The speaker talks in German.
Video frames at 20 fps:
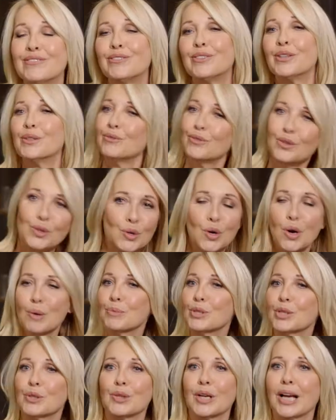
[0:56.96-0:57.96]
Von wo
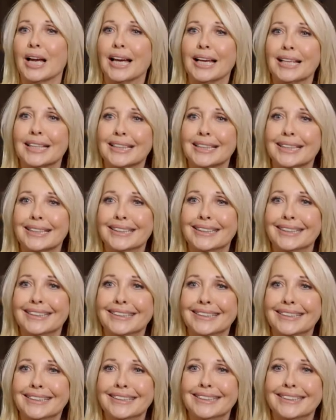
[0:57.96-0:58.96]
kommst du gerade?
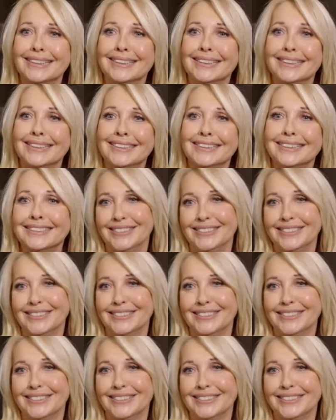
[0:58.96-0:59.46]
Vielen lieben Dank,